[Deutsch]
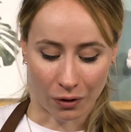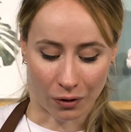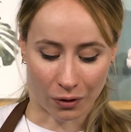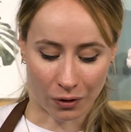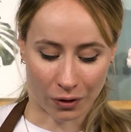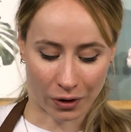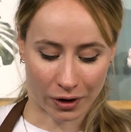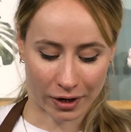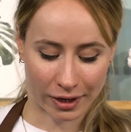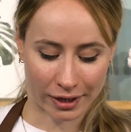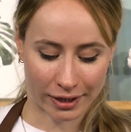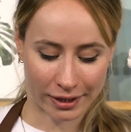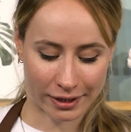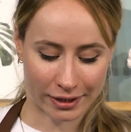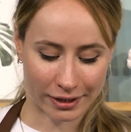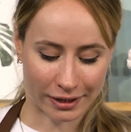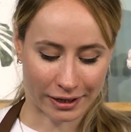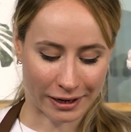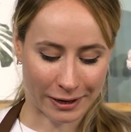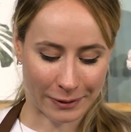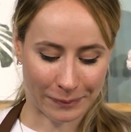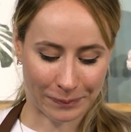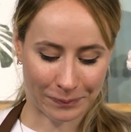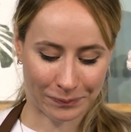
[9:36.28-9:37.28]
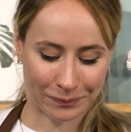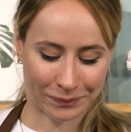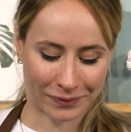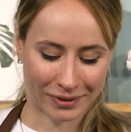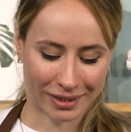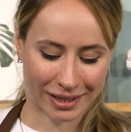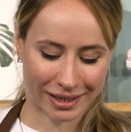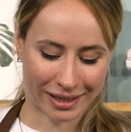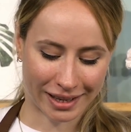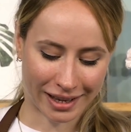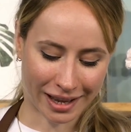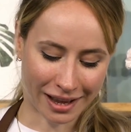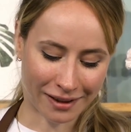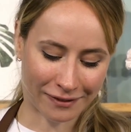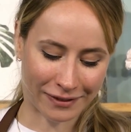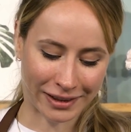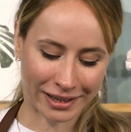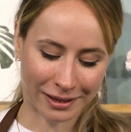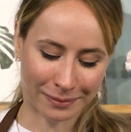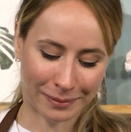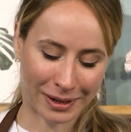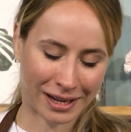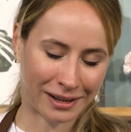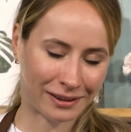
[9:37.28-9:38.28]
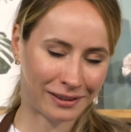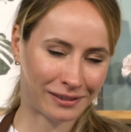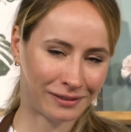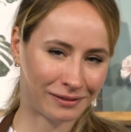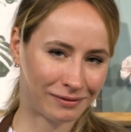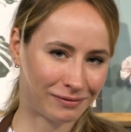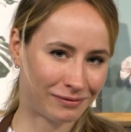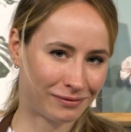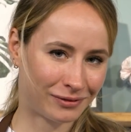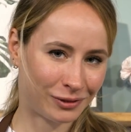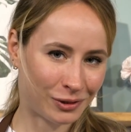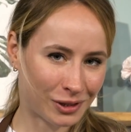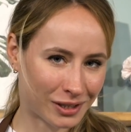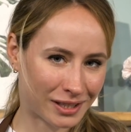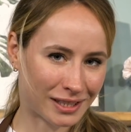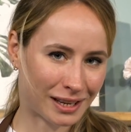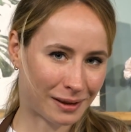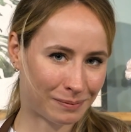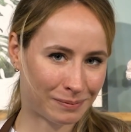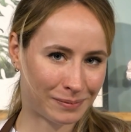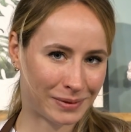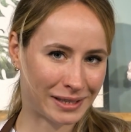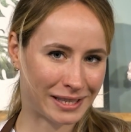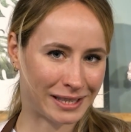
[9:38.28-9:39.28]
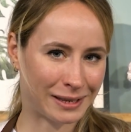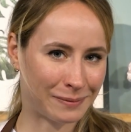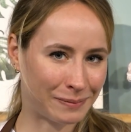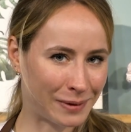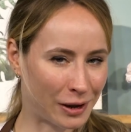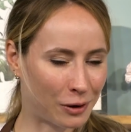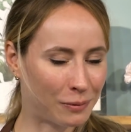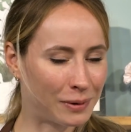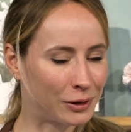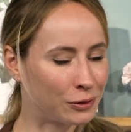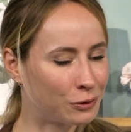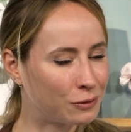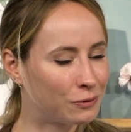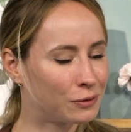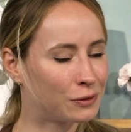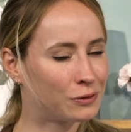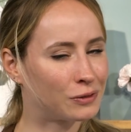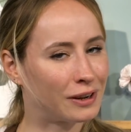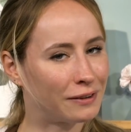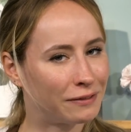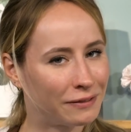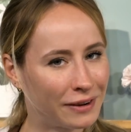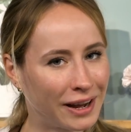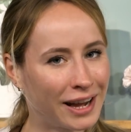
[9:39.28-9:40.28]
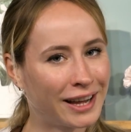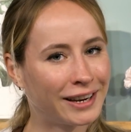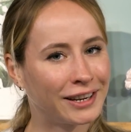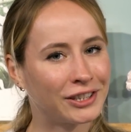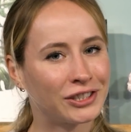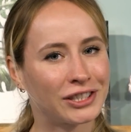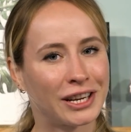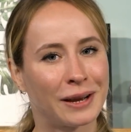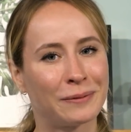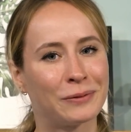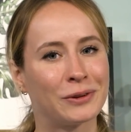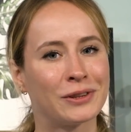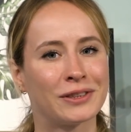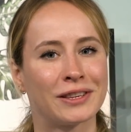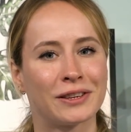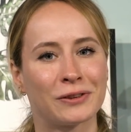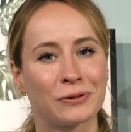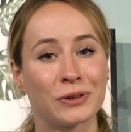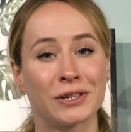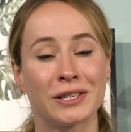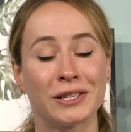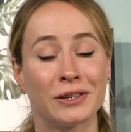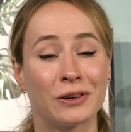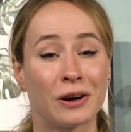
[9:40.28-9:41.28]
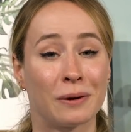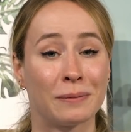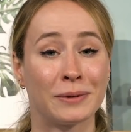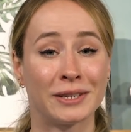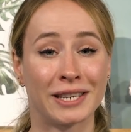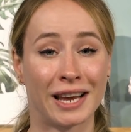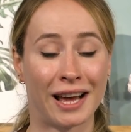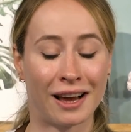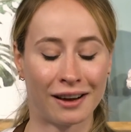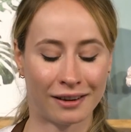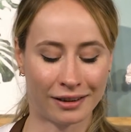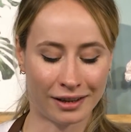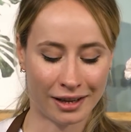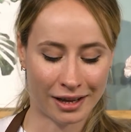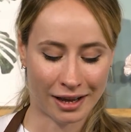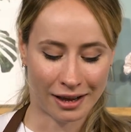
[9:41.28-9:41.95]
Und ähm, ja, wenn ihr mal Lust habt, ein bisschen mehr über Tofu zu erfahren, dann schreibt uns das ruhig in die Kommentare,